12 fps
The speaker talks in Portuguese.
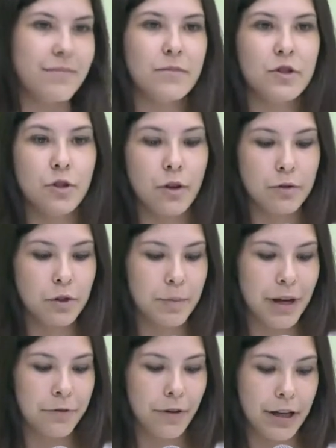tirou tudo
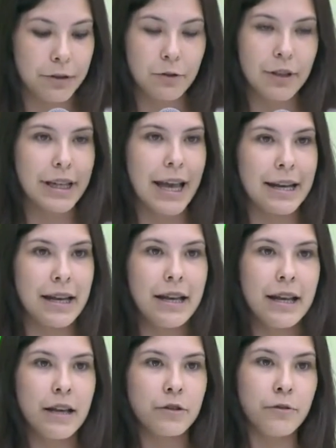para fora, tudo que era
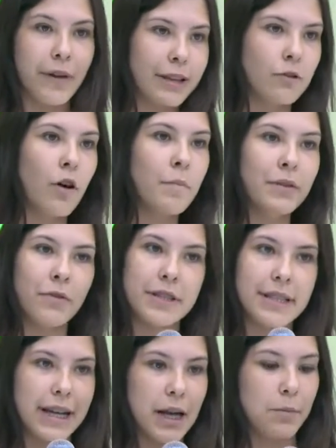do velho homem,
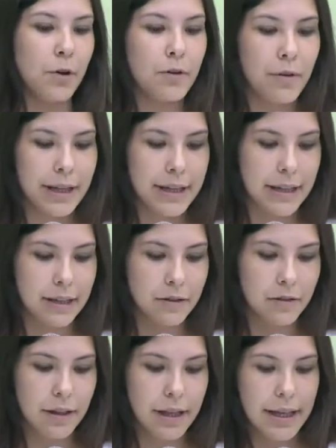você acabou com
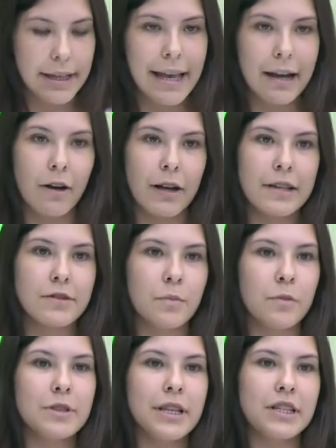aquilo e agora é só
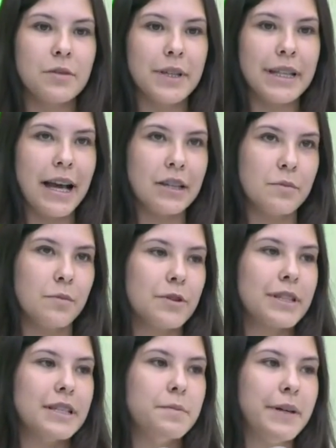busca intimidade,
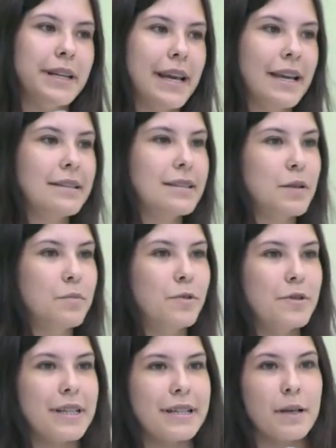busca experiência,
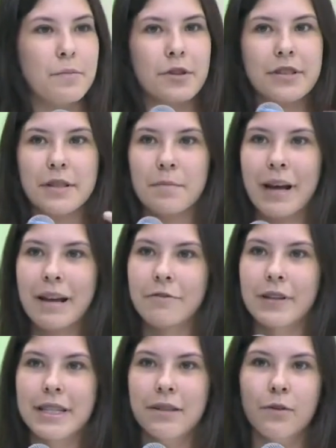busca se aproximar,
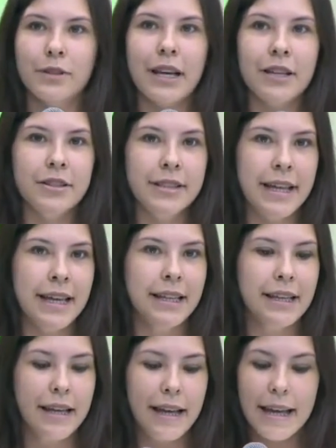fazer a vontade
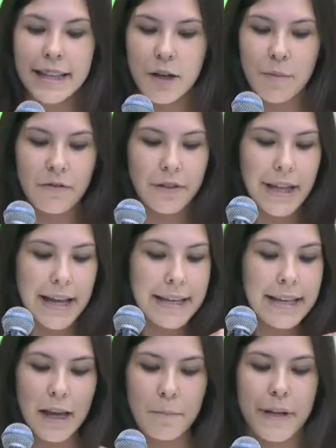dele, ter uma vida
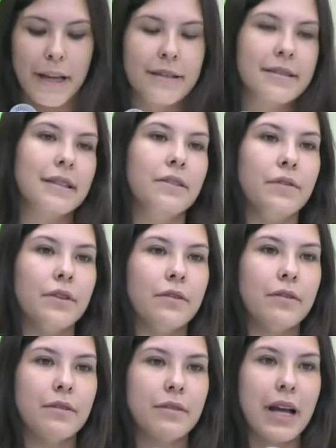irrepreensível.
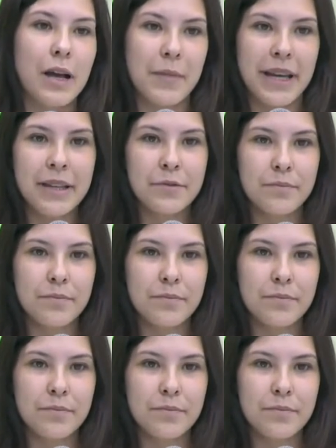Amém?